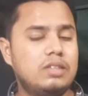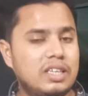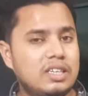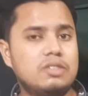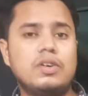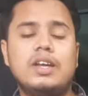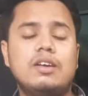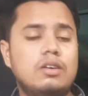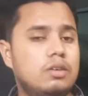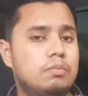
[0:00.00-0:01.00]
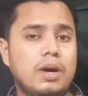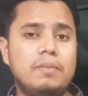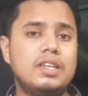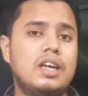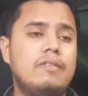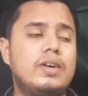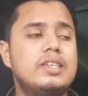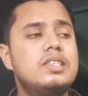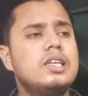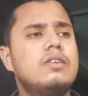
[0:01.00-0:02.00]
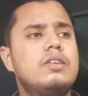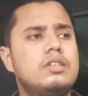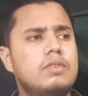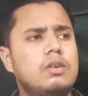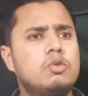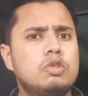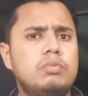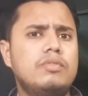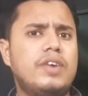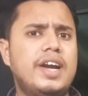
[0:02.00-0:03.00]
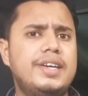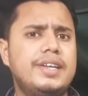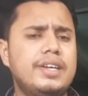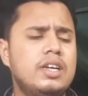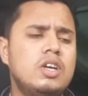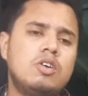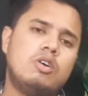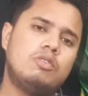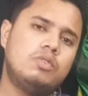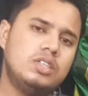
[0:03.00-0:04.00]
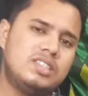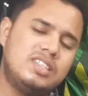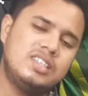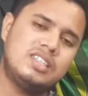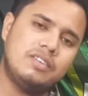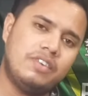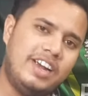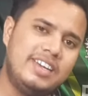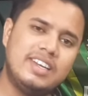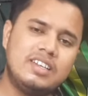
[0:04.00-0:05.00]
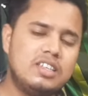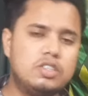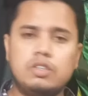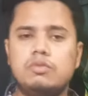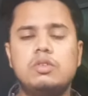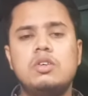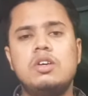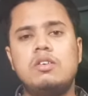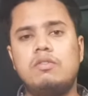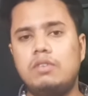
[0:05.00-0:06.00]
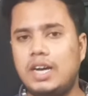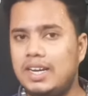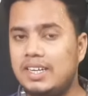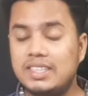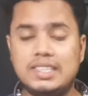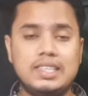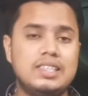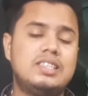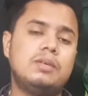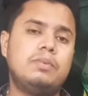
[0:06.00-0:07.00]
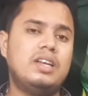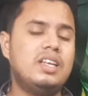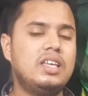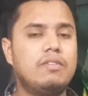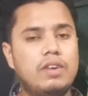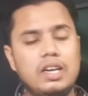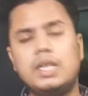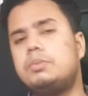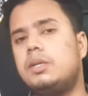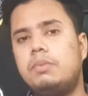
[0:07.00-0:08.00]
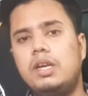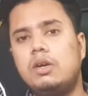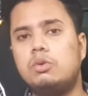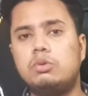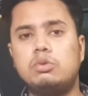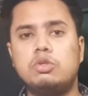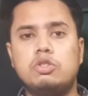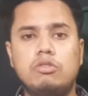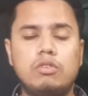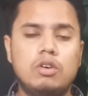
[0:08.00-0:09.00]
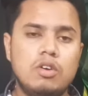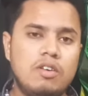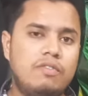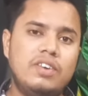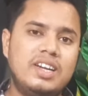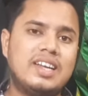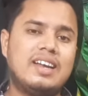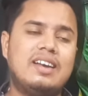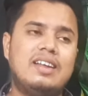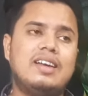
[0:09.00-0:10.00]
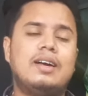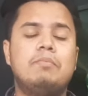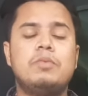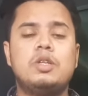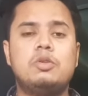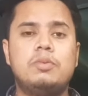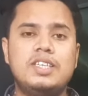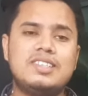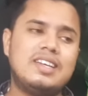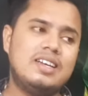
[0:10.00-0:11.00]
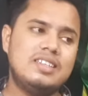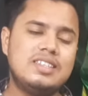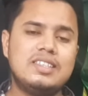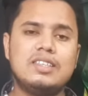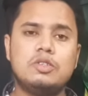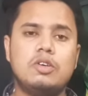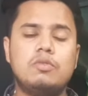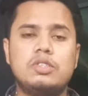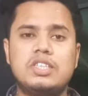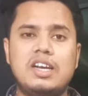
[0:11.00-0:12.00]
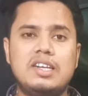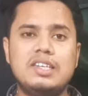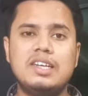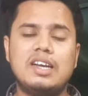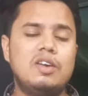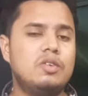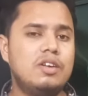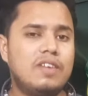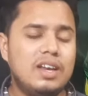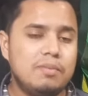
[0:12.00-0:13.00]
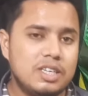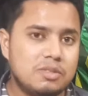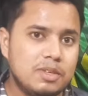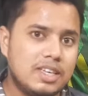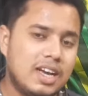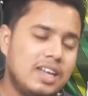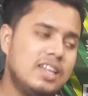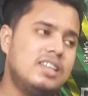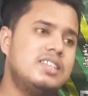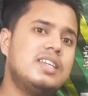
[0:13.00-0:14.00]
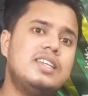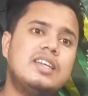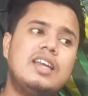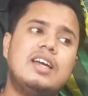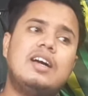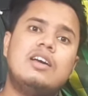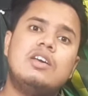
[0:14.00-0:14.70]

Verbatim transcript: ये रिजवान बाबर के अल्फाज थे कि रिजवान ख़ुद भी फाइटर है और वो इस चीज़ से फाइट करके जो है वो आयरलैंड सीरीज से पहले या वर्ल्ड कप से पहले ख़ुद को जो है वो फिट कर लेगा तो भाई ये सारी चीज़ें जो है वो चल रही हैं कल होने वाले मैच में क्या नतीजा निकलेगा